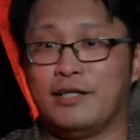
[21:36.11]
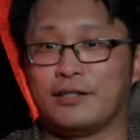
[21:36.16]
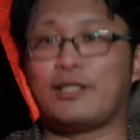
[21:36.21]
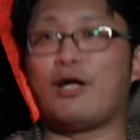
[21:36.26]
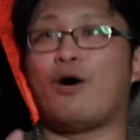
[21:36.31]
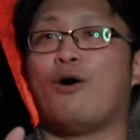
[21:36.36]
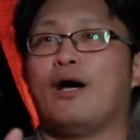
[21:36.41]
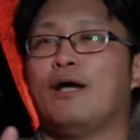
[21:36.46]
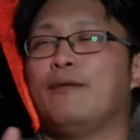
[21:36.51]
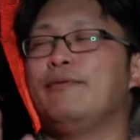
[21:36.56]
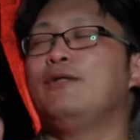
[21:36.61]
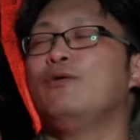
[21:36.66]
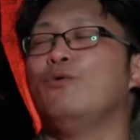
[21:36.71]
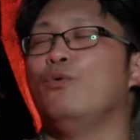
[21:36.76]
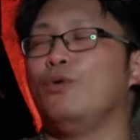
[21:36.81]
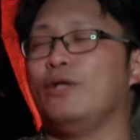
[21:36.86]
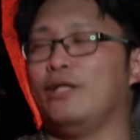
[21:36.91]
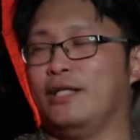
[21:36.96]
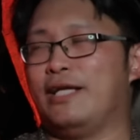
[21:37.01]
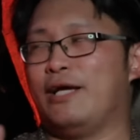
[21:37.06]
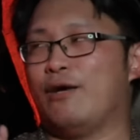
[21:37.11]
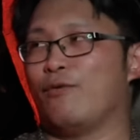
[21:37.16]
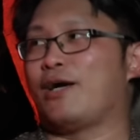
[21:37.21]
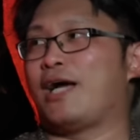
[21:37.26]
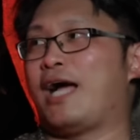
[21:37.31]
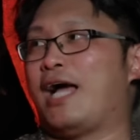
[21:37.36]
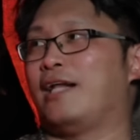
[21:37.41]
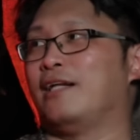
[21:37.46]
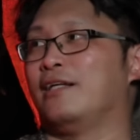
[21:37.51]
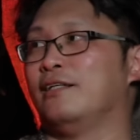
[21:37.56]
ต่อให้เป็นหุ่นเดียว
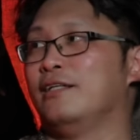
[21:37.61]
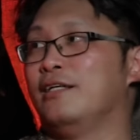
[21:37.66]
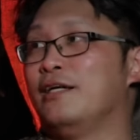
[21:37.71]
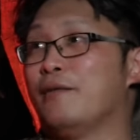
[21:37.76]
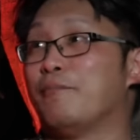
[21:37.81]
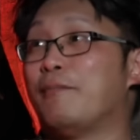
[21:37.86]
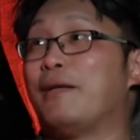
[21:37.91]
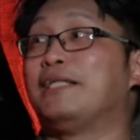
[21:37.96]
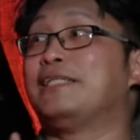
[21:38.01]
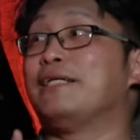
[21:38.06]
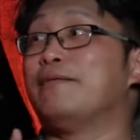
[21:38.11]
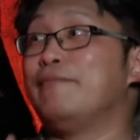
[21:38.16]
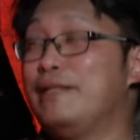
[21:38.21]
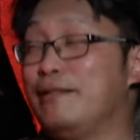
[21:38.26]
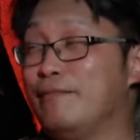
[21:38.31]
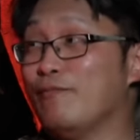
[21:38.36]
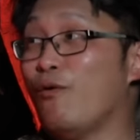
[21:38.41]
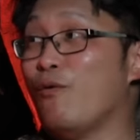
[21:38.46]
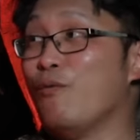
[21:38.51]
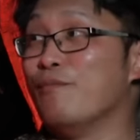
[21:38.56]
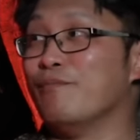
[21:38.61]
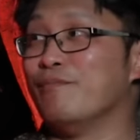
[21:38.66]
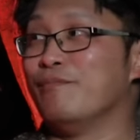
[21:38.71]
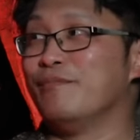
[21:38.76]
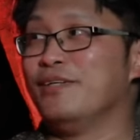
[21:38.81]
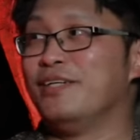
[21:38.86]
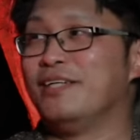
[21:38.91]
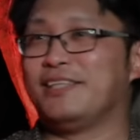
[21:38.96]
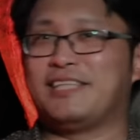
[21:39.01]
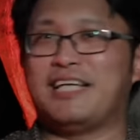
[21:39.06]
กัน มันจะมีมุม
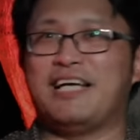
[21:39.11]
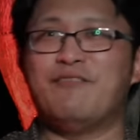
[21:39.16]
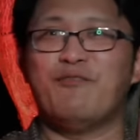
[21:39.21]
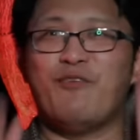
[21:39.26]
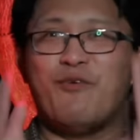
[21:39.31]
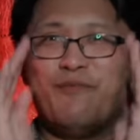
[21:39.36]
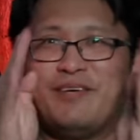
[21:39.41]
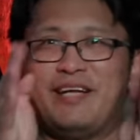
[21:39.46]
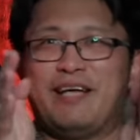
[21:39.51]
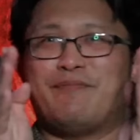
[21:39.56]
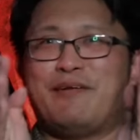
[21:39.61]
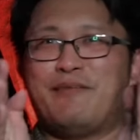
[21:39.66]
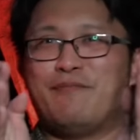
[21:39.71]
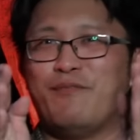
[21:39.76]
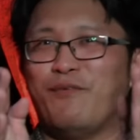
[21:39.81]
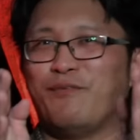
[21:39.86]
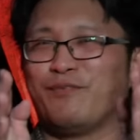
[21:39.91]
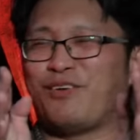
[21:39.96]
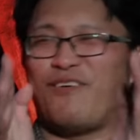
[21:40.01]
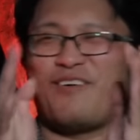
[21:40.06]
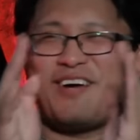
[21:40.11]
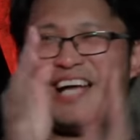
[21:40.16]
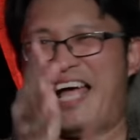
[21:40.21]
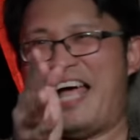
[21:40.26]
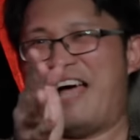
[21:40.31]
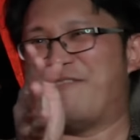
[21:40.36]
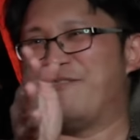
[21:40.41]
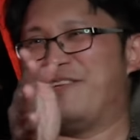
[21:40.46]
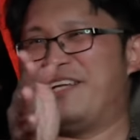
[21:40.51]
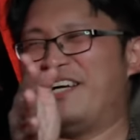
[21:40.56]
เช่นมุมนี้เป็นมุมทอง
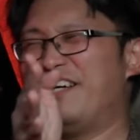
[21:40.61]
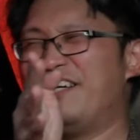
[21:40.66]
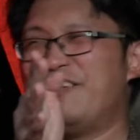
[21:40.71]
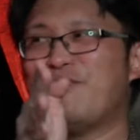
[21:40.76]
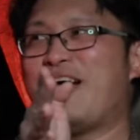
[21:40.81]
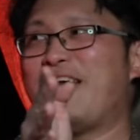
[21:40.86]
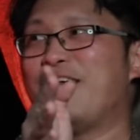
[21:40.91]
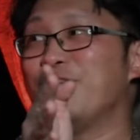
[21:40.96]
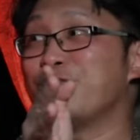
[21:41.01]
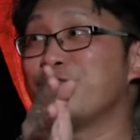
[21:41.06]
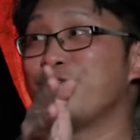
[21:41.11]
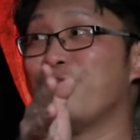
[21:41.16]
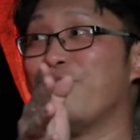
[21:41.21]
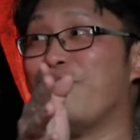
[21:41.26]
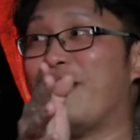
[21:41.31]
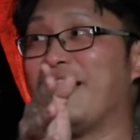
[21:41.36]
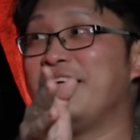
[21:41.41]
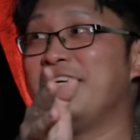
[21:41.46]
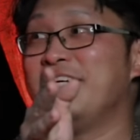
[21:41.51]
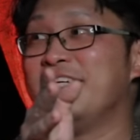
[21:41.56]
คำเลยเฮ้ยวาดแล้วสวย